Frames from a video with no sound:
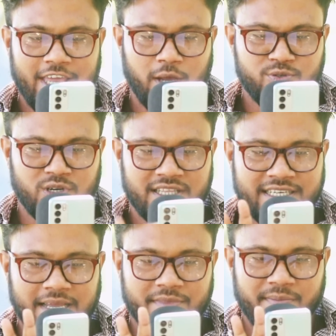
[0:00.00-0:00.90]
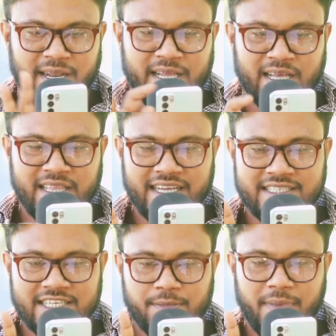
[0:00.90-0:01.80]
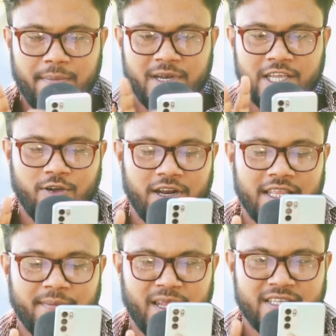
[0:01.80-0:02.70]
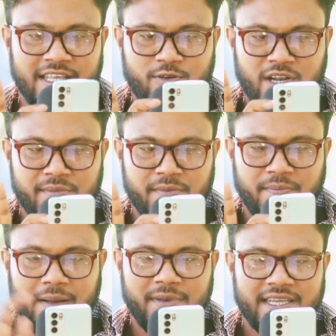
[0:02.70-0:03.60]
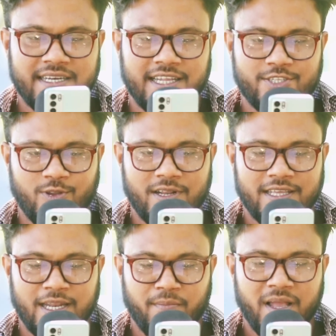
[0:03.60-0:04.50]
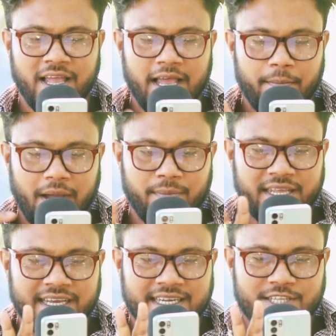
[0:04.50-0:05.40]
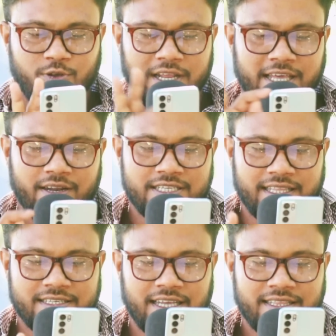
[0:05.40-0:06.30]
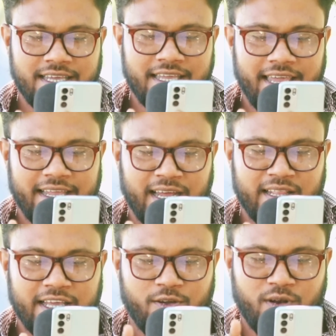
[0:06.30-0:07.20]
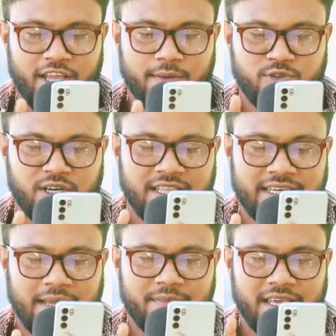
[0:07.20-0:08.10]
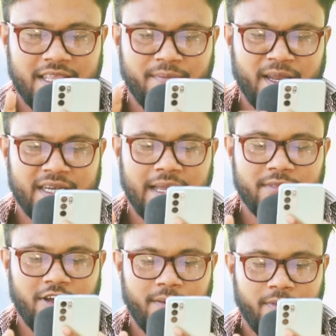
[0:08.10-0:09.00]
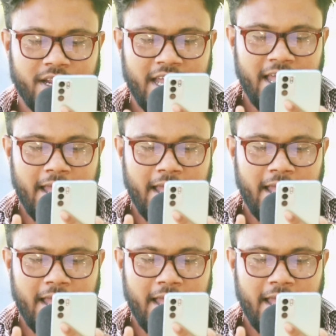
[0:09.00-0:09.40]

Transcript: এই অপশনটাতে ট্যাপ দিবেন এখান থেকে জাস্ট পাবলিক করে দিবেন এই যে দেখুন আমি পাবলিকে টাচ করে দিলাম পাবলিকে টাচ করে দেওয়ার সাথে সাথেই এইখানে দেখুন এই অপশনটাতে ট্যাপ দিয়ে দিবেন ট্যাপ দেওয়ার পরে